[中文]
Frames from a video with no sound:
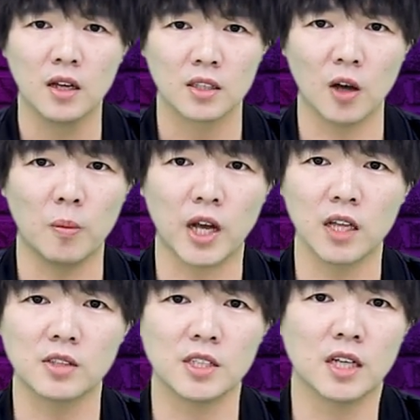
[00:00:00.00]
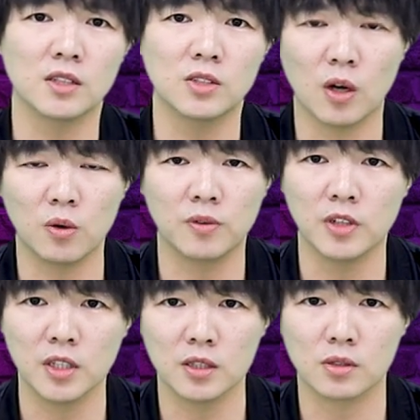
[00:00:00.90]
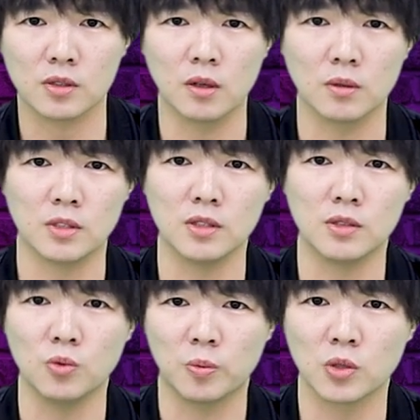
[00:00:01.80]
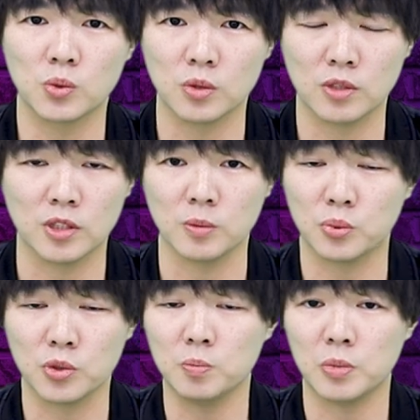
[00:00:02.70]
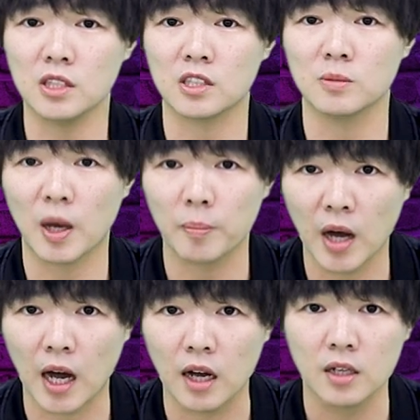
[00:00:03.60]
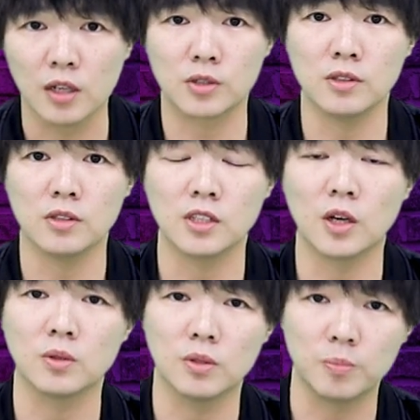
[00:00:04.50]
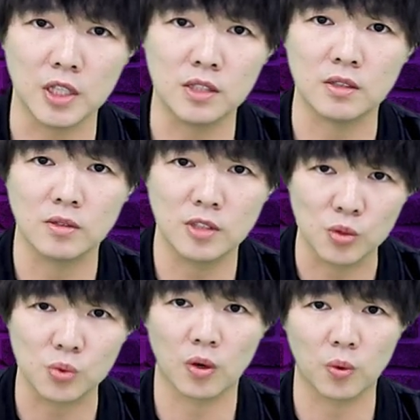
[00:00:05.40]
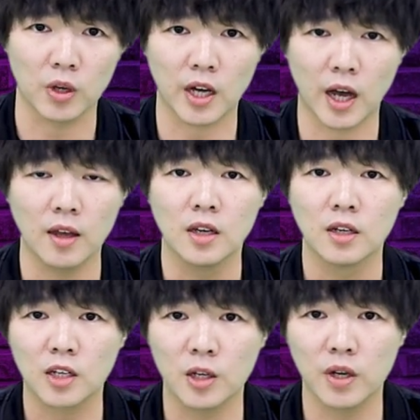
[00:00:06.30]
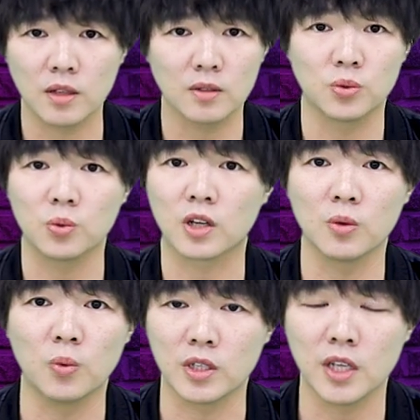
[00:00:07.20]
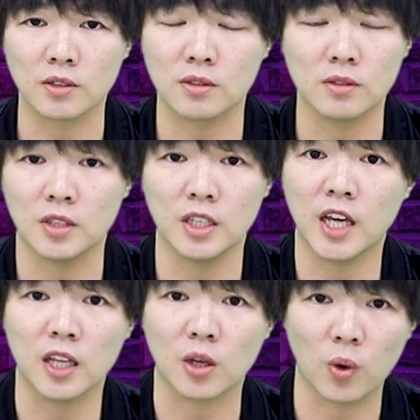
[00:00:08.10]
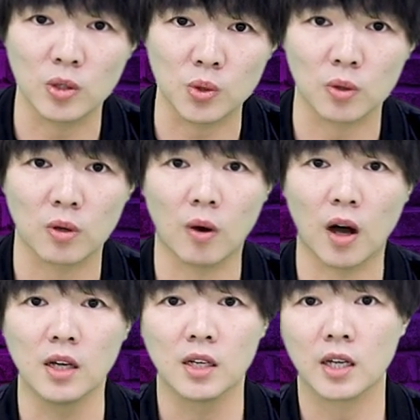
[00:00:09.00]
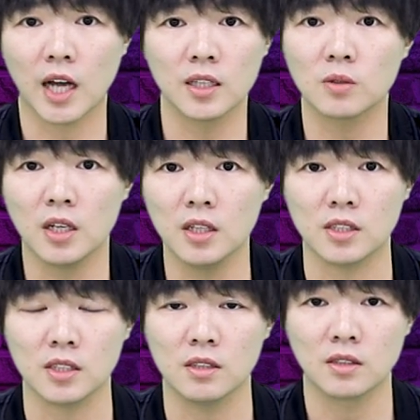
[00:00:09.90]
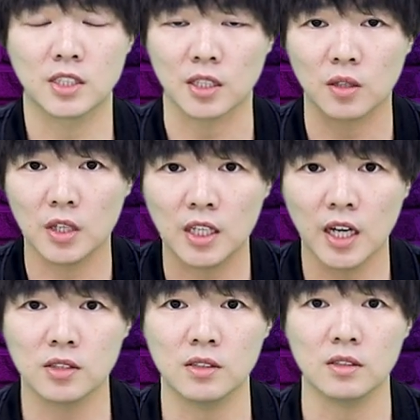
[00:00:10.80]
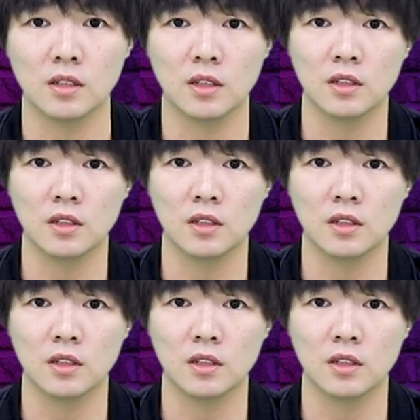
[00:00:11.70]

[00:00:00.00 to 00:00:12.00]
当我们看到这个样子的教会分裂的时候，其实我们要做的事情不是彼此谩骂，而是要彼此认罪悔改。各位，如果跟我一样是 D K 的观众的话，看到这一集想到的应该是